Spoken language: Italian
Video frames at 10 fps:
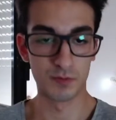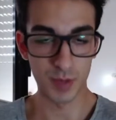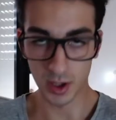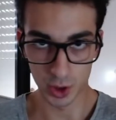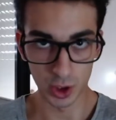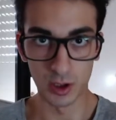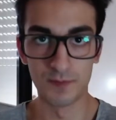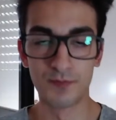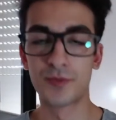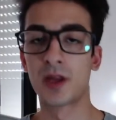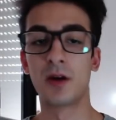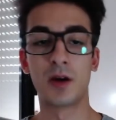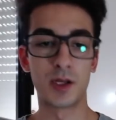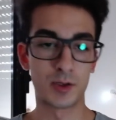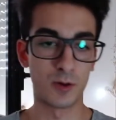Perciò
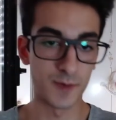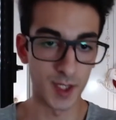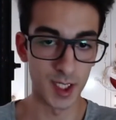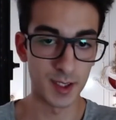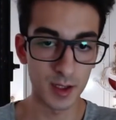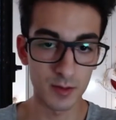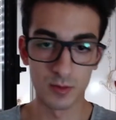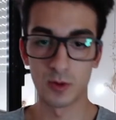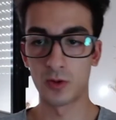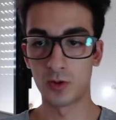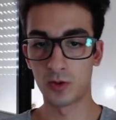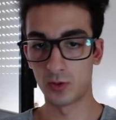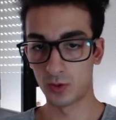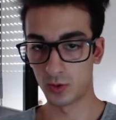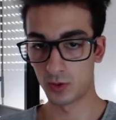risolvete
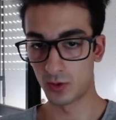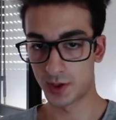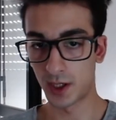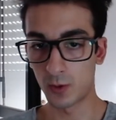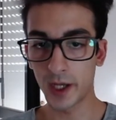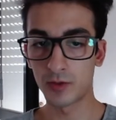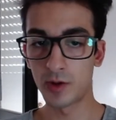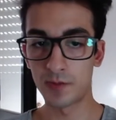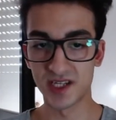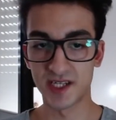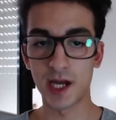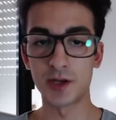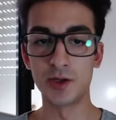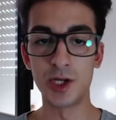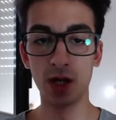seguendo i
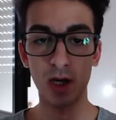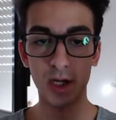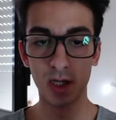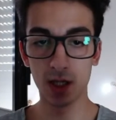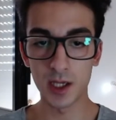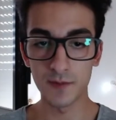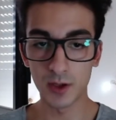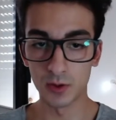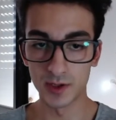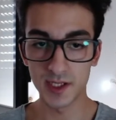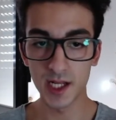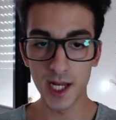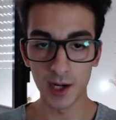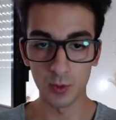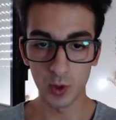passaggi che vi consiglia
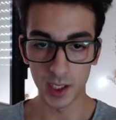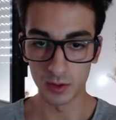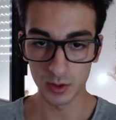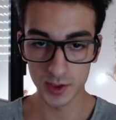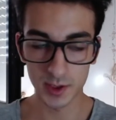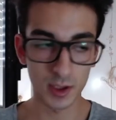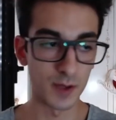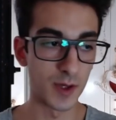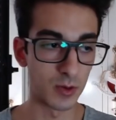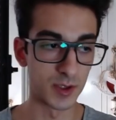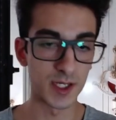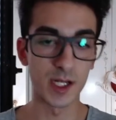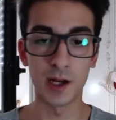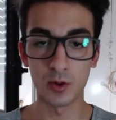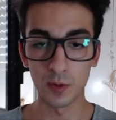Windows, che vi consiglia
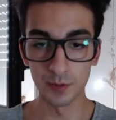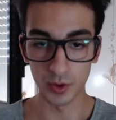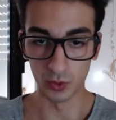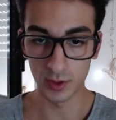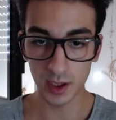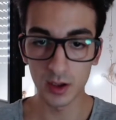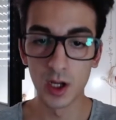il computer,